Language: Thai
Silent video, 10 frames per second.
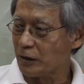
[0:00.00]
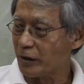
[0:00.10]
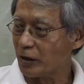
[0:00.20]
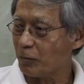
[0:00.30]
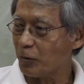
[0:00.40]
วิ
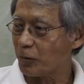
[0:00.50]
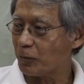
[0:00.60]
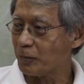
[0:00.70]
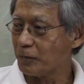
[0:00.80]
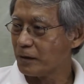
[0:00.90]
ตของผม
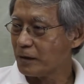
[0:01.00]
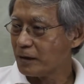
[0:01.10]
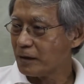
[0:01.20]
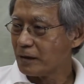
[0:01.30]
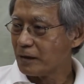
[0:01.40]

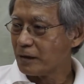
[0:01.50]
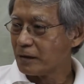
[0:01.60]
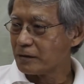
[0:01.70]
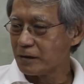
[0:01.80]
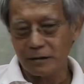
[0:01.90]

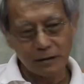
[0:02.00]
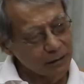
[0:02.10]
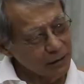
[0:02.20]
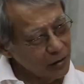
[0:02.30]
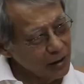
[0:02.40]
ซึ่ง
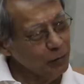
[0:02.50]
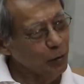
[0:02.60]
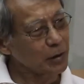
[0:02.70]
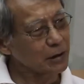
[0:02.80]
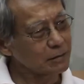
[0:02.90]
ตอนนี้ผ
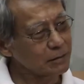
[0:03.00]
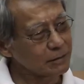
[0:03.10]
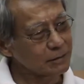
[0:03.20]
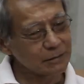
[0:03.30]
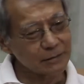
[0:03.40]
มก็
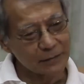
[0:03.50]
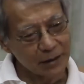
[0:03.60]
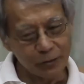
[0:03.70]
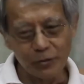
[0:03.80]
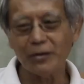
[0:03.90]

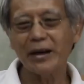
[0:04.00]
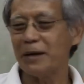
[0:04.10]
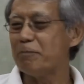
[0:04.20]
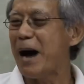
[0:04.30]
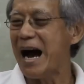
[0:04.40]
คิดว่าก็
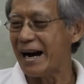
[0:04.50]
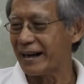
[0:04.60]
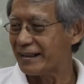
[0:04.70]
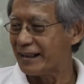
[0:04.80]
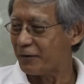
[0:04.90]
เห็นบ้าง
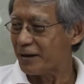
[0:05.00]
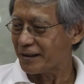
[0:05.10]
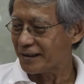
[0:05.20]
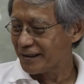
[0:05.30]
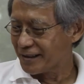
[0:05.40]
นะแต่ว่า
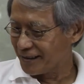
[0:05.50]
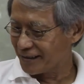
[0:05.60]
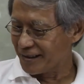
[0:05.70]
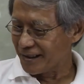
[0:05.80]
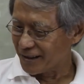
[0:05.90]
อ
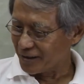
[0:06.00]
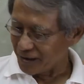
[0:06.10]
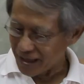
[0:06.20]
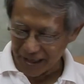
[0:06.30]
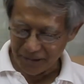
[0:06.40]
ย่างเช่นเรา
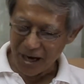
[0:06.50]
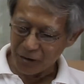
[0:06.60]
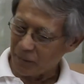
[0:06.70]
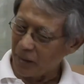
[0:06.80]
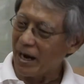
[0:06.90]
ได้เห็นมาก
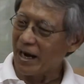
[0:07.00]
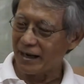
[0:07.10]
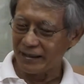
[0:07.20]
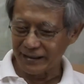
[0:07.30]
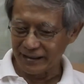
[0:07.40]
กว่าพม่า
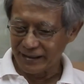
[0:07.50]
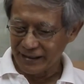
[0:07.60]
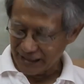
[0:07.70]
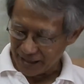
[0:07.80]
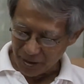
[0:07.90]
นะ
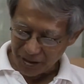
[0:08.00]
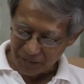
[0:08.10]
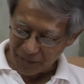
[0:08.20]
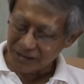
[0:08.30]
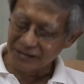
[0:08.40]
แต่มันก็
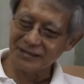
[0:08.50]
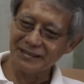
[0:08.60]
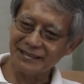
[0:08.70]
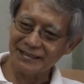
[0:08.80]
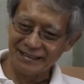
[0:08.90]
ยังไม่ถึง
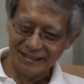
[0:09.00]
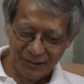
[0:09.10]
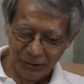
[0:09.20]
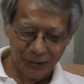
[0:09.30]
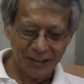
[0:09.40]

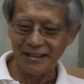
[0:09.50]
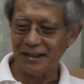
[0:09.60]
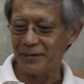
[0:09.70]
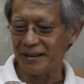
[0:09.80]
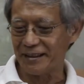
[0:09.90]
จุดที่
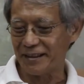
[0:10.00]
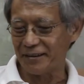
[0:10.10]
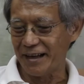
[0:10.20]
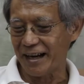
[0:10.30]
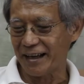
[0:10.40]
เรามันเรา
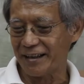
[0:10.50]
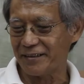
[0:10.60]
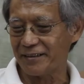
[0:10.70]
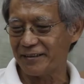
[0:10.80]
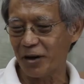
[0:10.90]
อยากเห็น
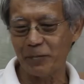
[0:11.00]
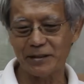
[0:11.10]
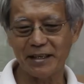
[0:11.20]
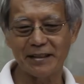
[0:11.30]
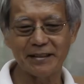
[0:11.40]
ร้อยเปอ
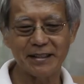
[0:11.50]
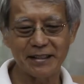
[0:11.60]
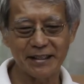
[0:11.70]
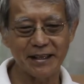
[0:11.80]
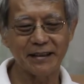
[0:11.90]
ร์เซ็นต์จ
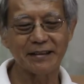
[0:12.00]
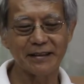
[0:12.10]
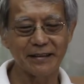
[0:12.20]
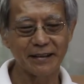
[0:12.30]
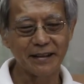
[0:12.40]
ริงๆ
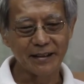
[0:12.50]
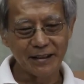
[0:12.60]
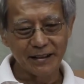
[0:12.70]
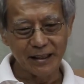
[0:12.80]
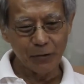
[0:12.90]
นะ
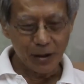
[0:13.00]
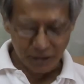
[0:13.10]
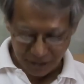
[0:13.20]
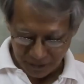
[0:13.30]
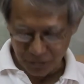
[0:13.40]
แต่ว่า
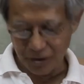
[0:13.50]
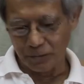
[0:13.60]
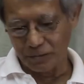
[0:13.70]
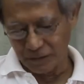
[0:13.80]
ลุงก็